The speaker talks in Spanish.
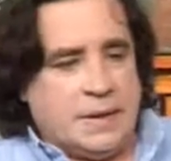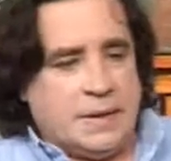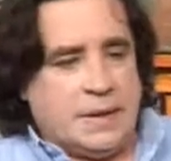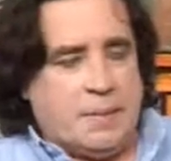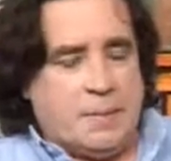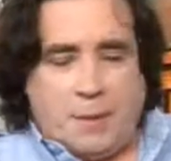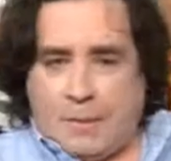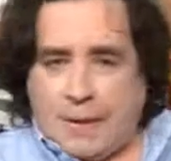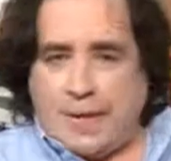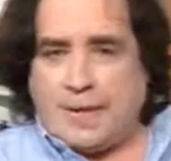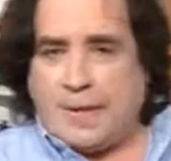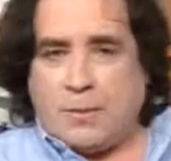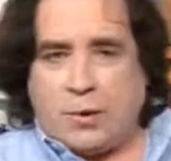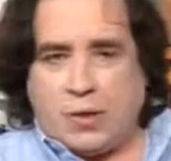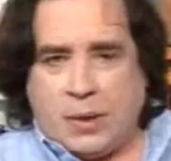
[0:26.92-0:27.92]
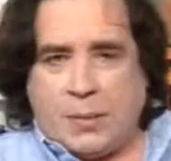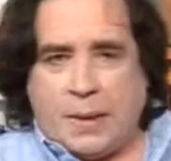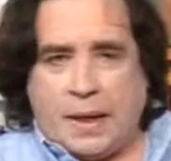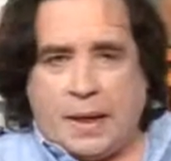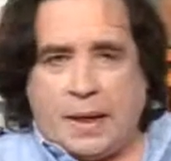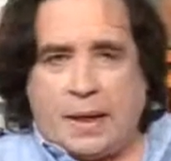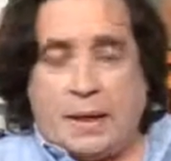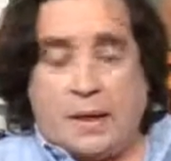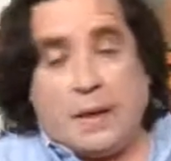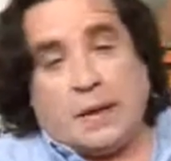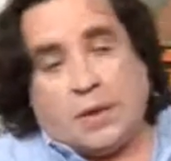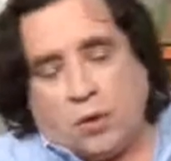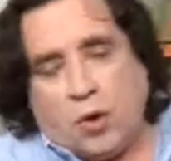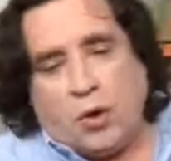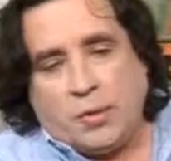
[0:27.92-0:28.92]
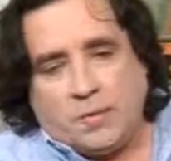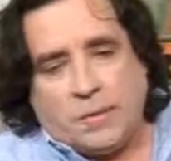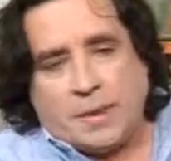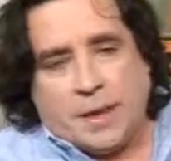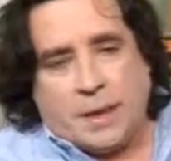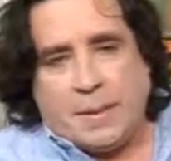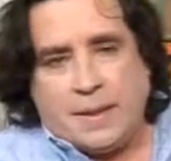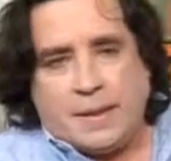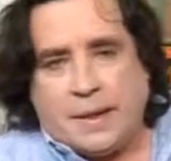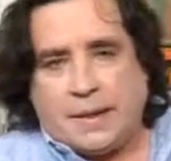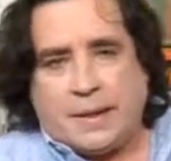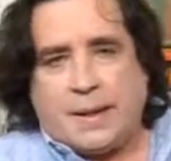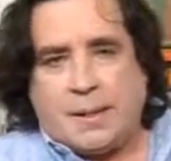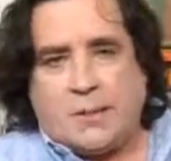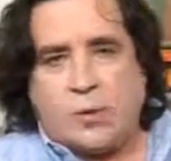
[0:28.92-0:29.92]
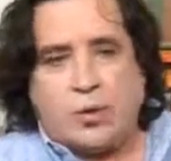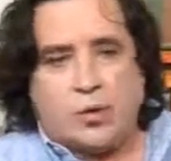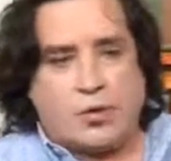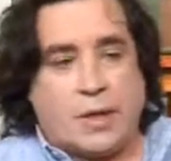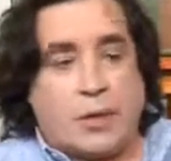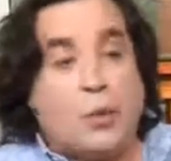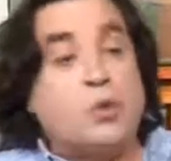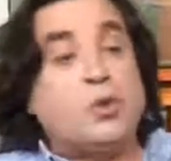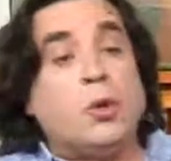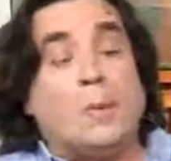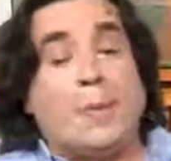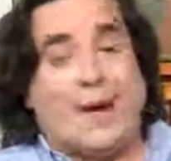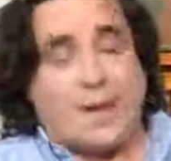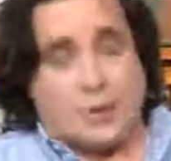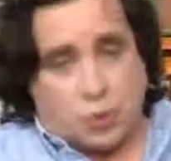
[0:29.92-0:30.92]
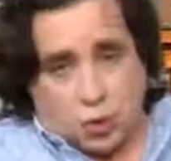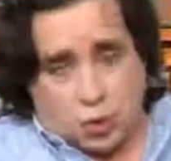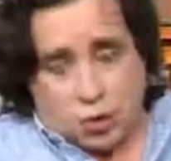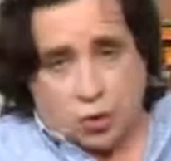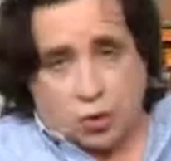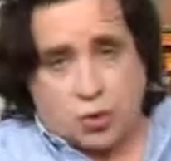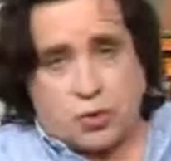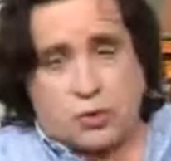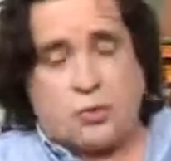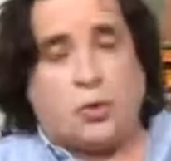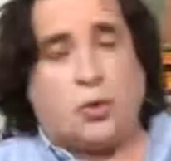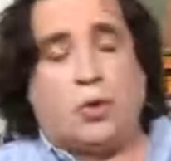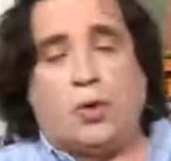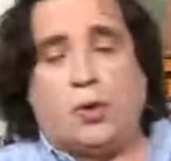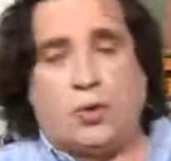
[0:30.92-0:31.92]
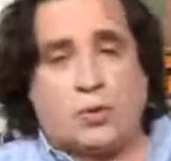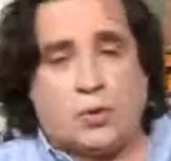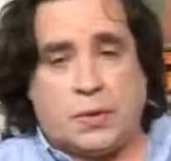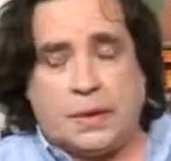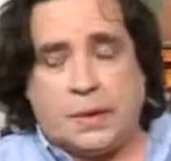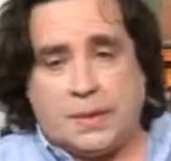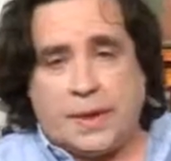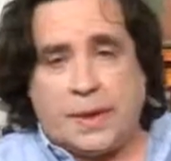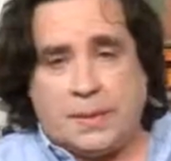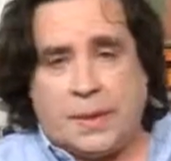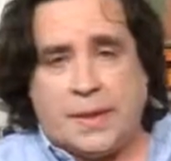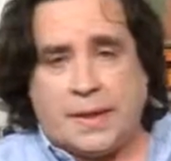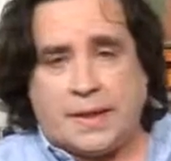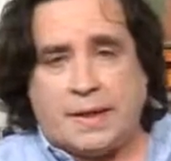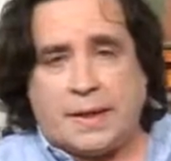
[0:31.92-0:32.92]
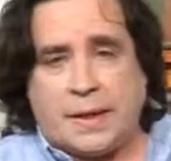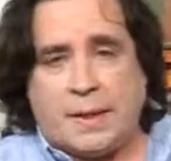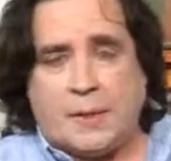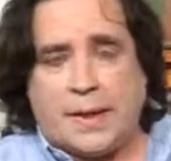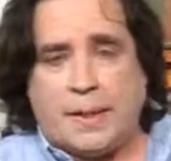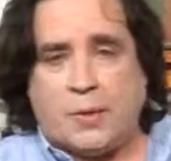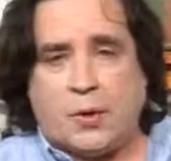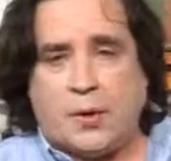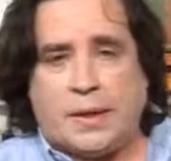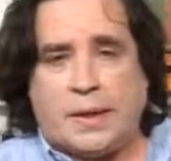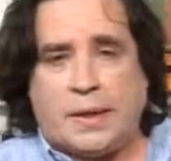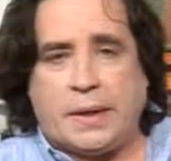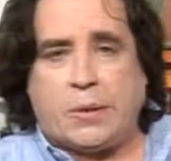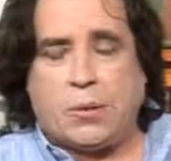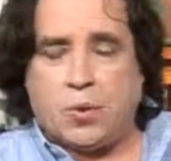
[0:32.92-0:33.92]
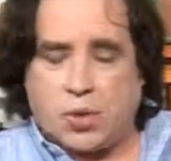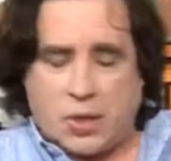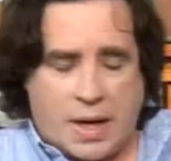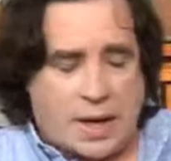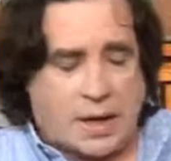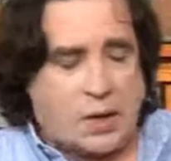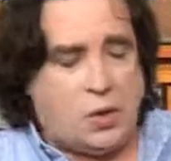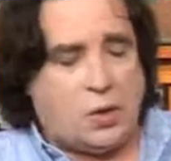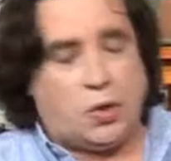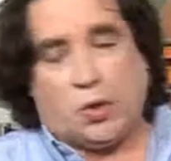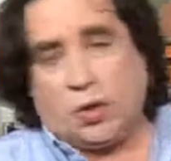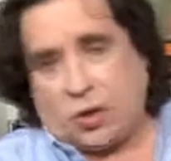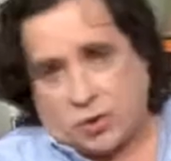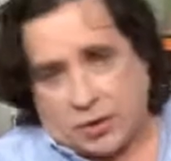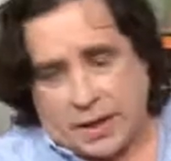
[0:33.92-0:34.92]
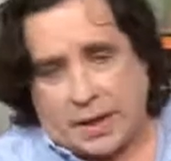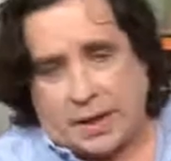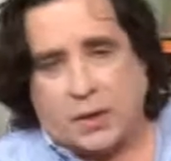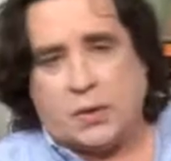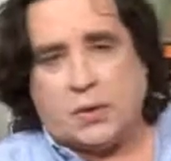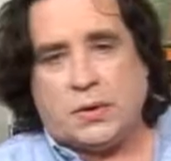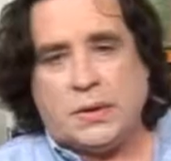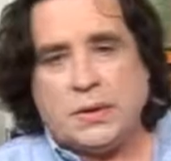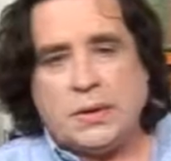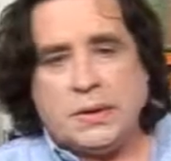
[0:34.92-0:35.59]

de primerísimo nivel. Eh, hoy realmente tenemos el gusto para todos, todos los eh, televidentes que van a poder escucharlo, y conocerlo,